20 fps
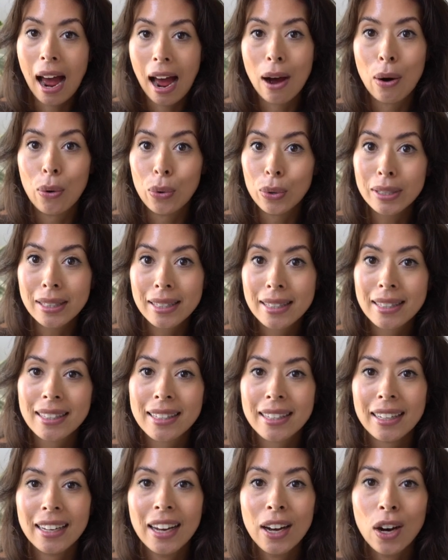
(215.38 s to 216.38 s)

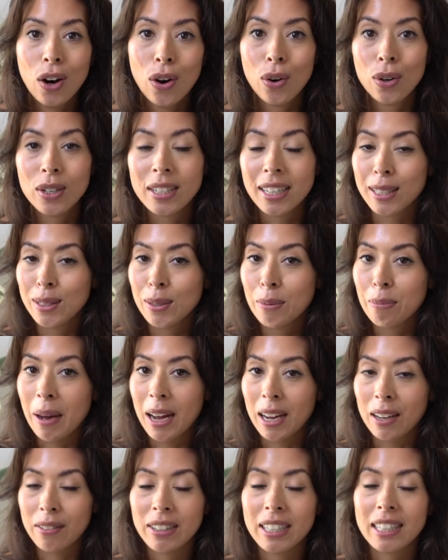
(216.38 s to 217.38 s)
aus. Und dazu
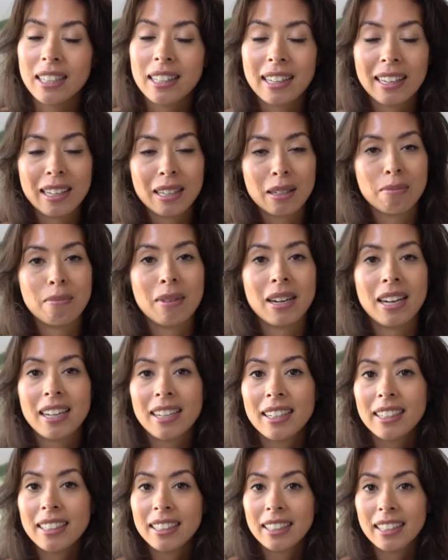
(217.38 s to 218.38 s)
packen wir jetzt gleich mal
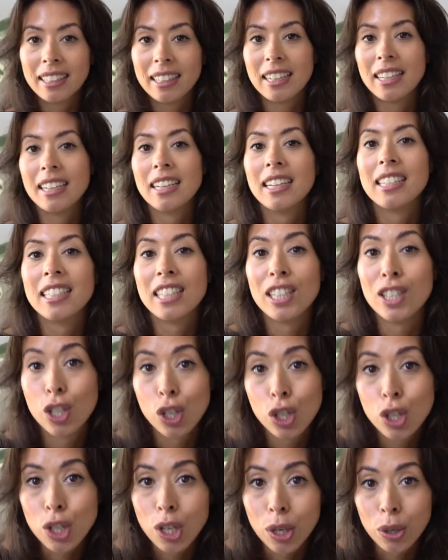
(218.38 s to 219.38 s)
den
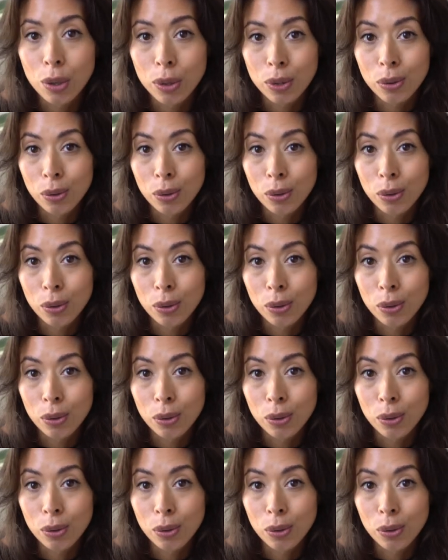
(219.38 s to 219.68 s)
Tisch aus,